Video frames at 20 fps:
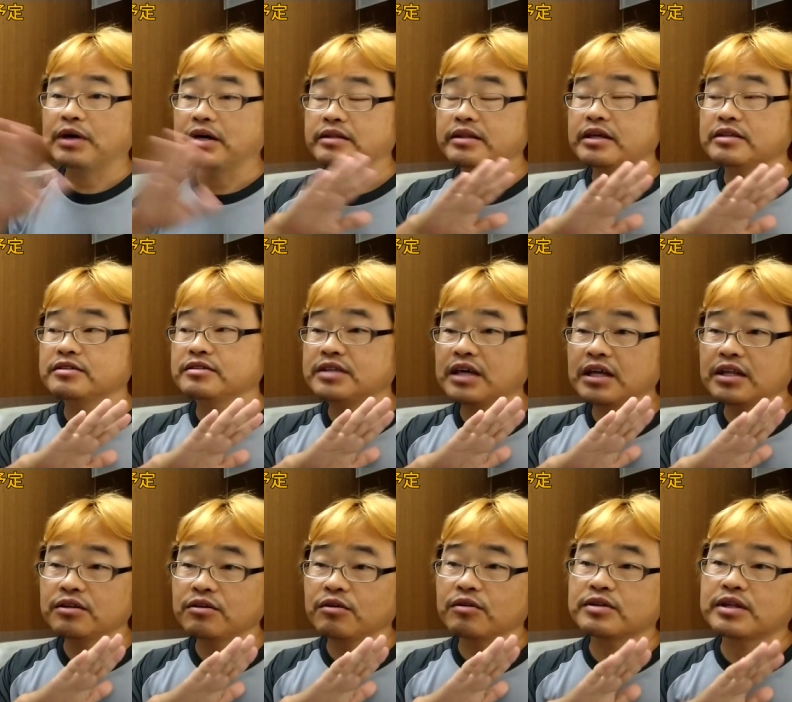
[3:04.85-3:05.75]
まあ、熱
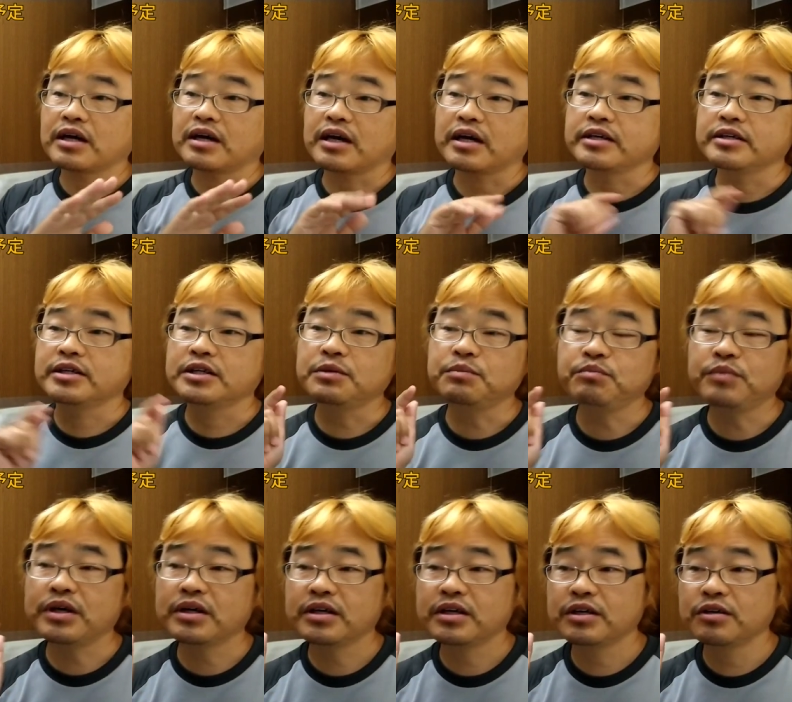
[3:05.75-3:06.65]
伝導の高い
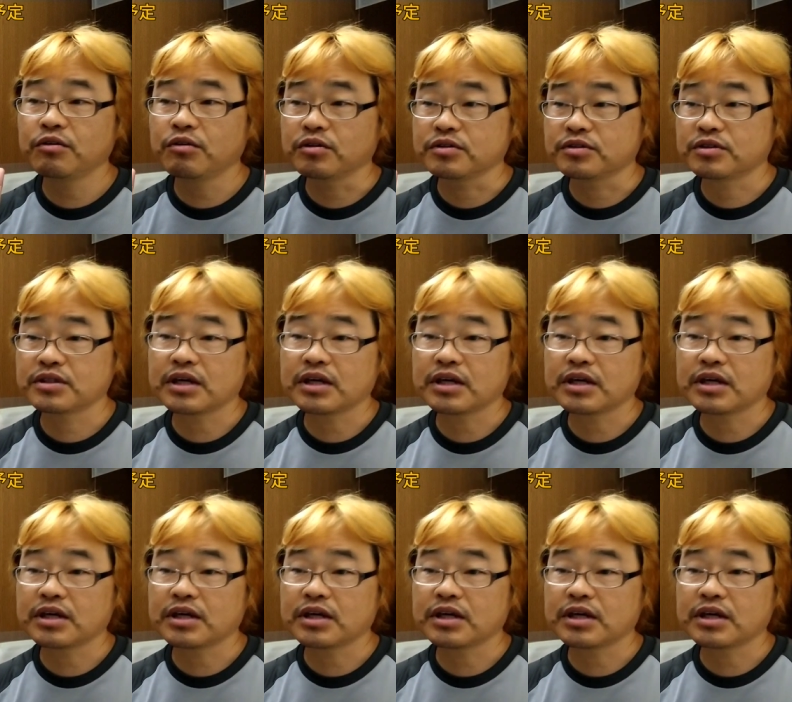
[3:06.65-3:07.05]
銀メッキを